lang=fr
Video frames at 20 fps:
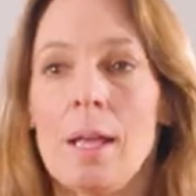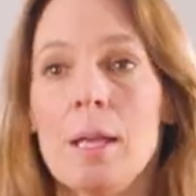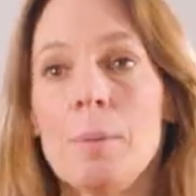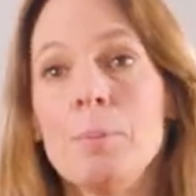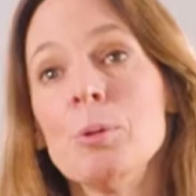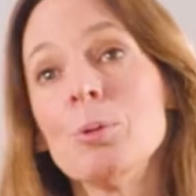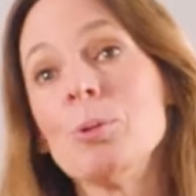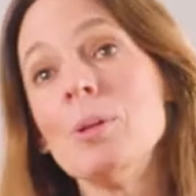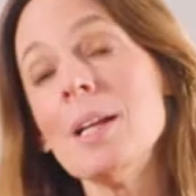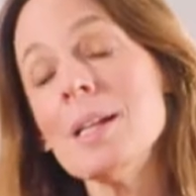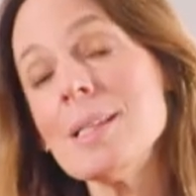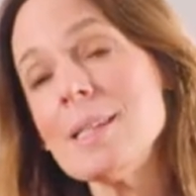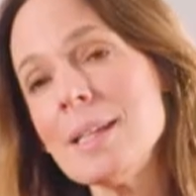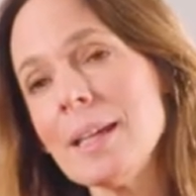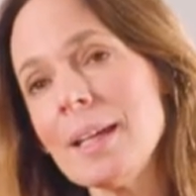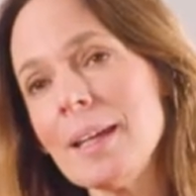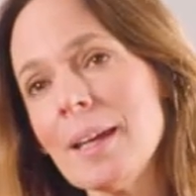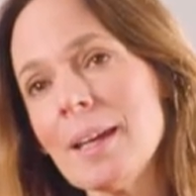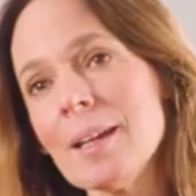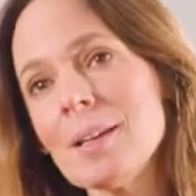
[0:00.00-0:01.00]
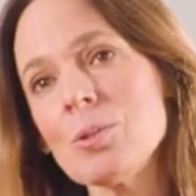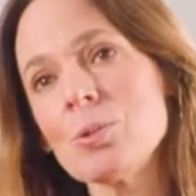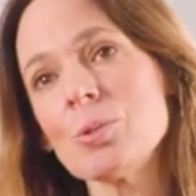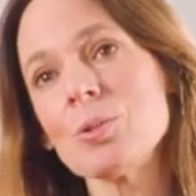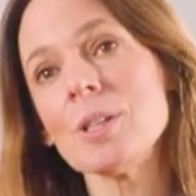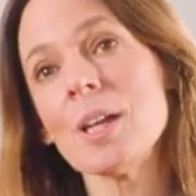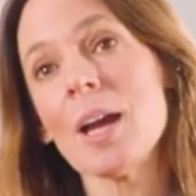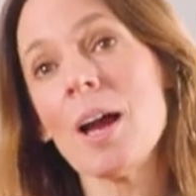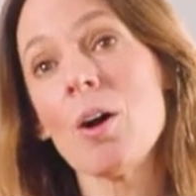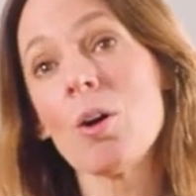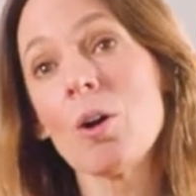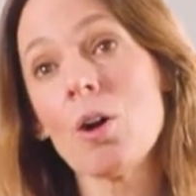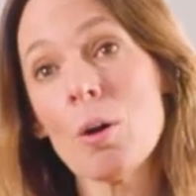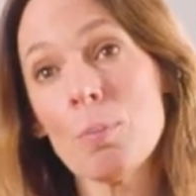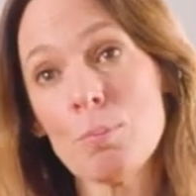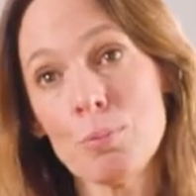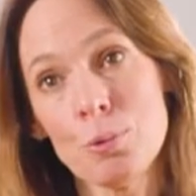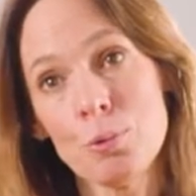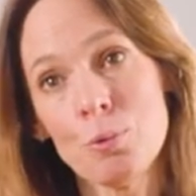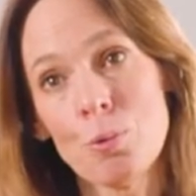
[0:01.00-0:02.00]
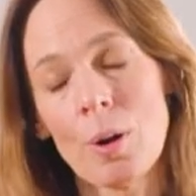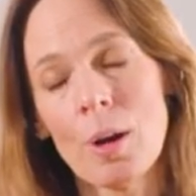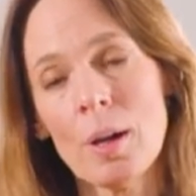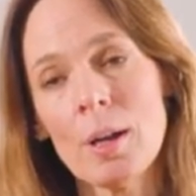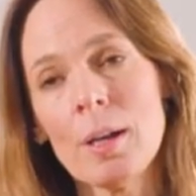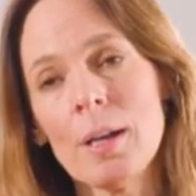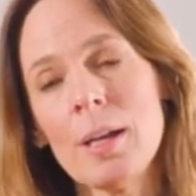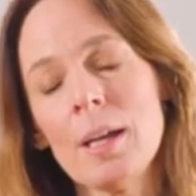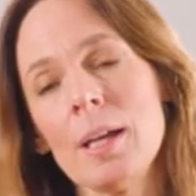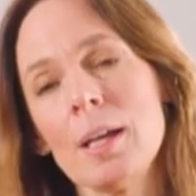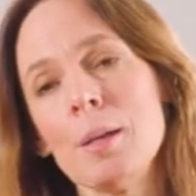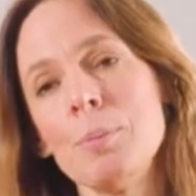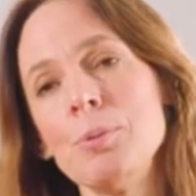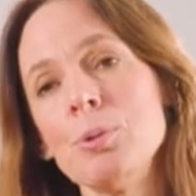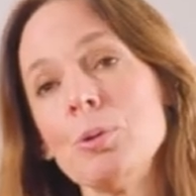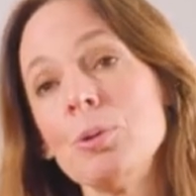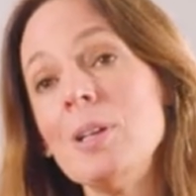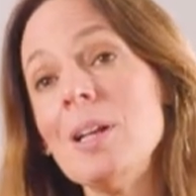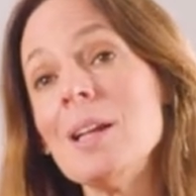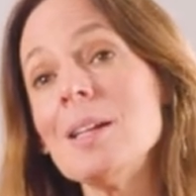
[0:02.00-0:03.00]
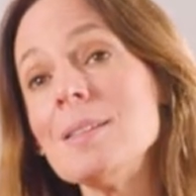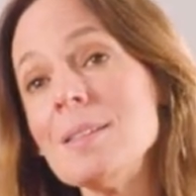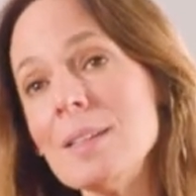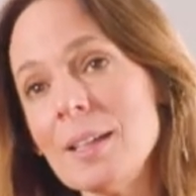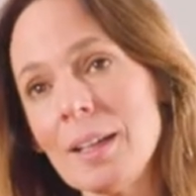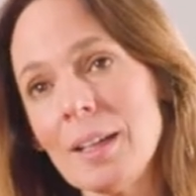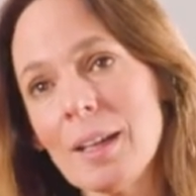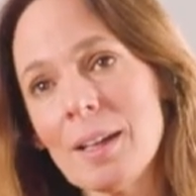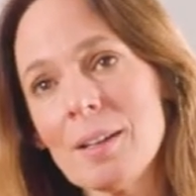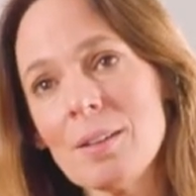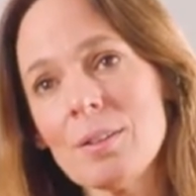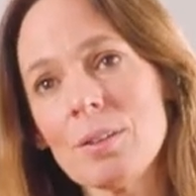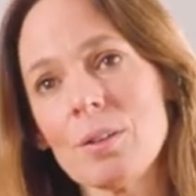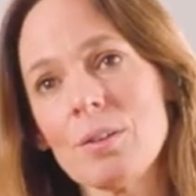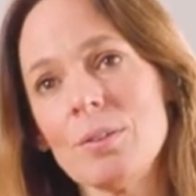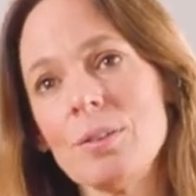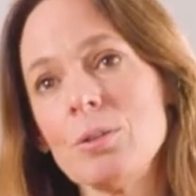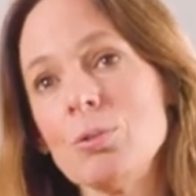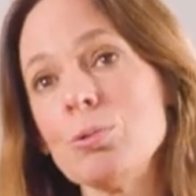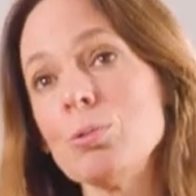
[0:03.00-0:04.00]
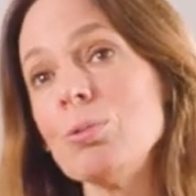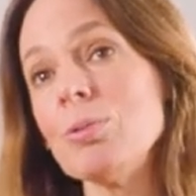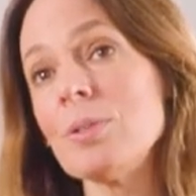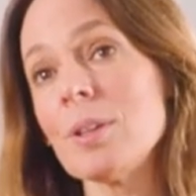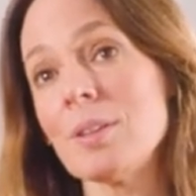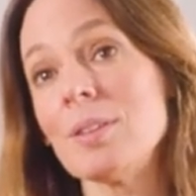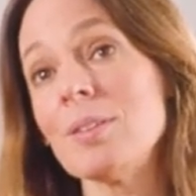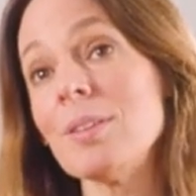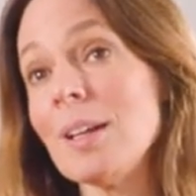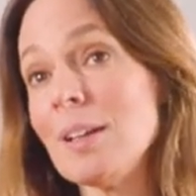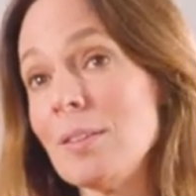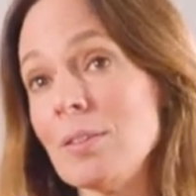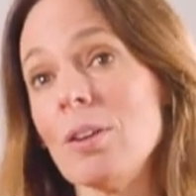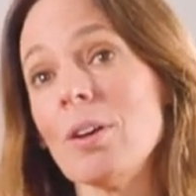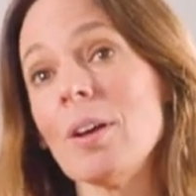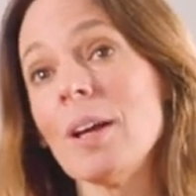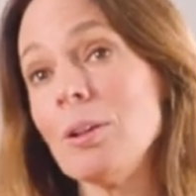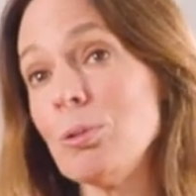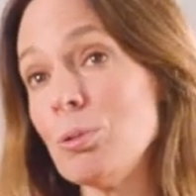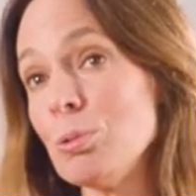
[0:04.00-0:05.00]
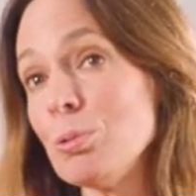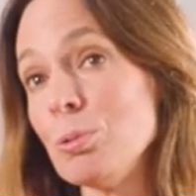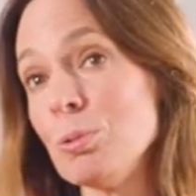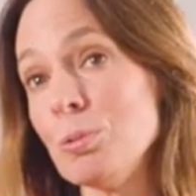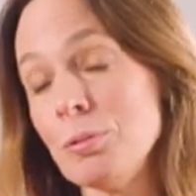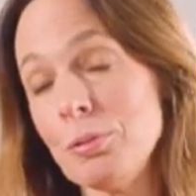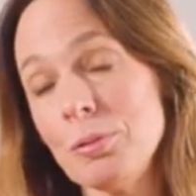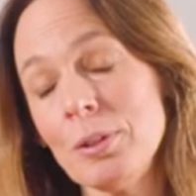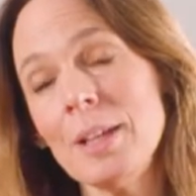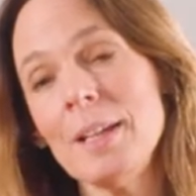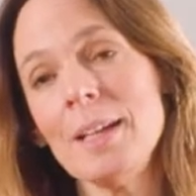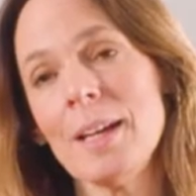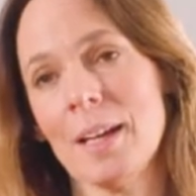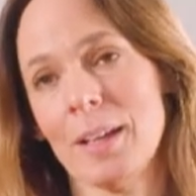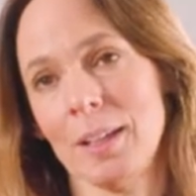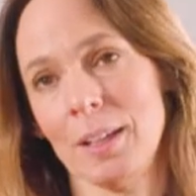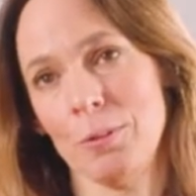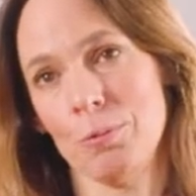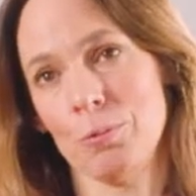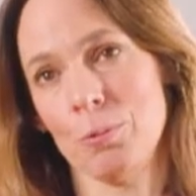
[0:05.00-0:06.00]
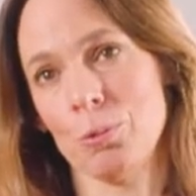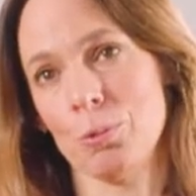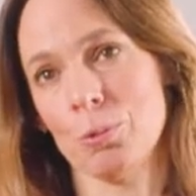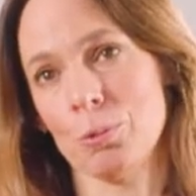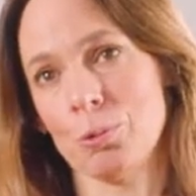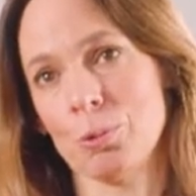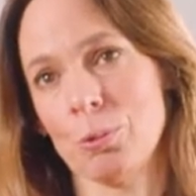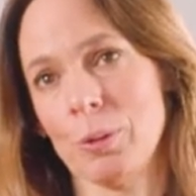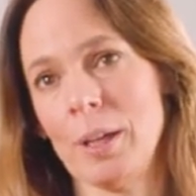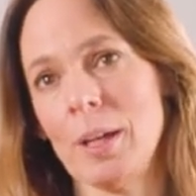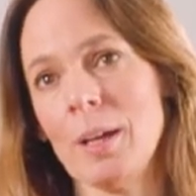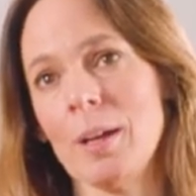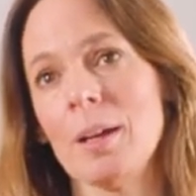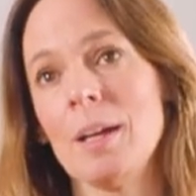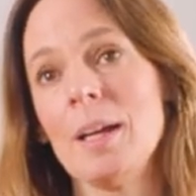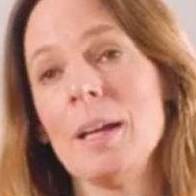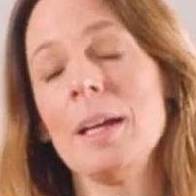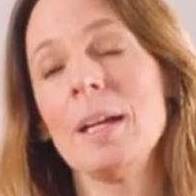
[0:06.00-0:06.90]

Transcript: et puis au-delà de ces 15, on ira encore plus loin. Et puis au-delà de ces 15, c'est tout un secteur et toute une filière qu'il faut construire,